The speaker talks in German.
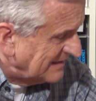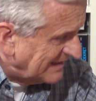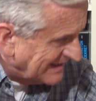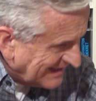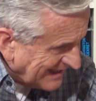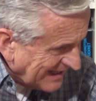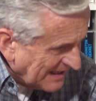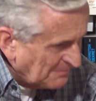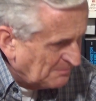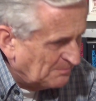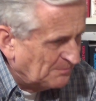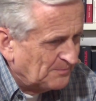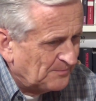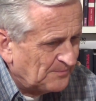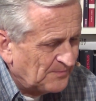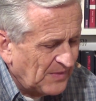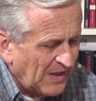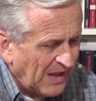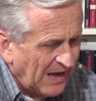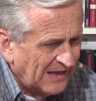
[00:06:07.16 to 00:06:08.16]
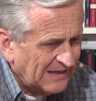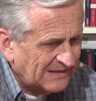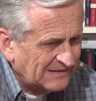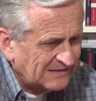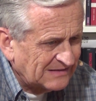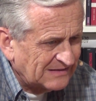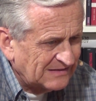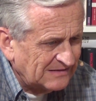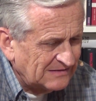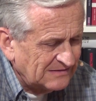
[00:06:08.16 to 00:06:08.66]
gegeben
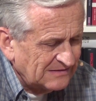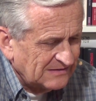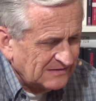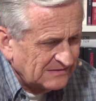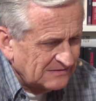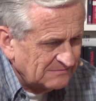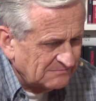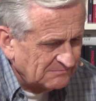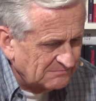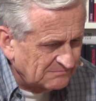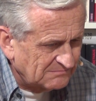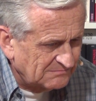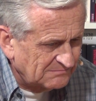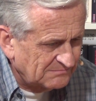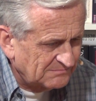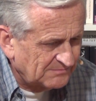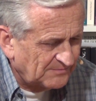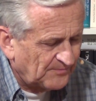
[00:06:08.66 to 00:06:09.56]
hat in, in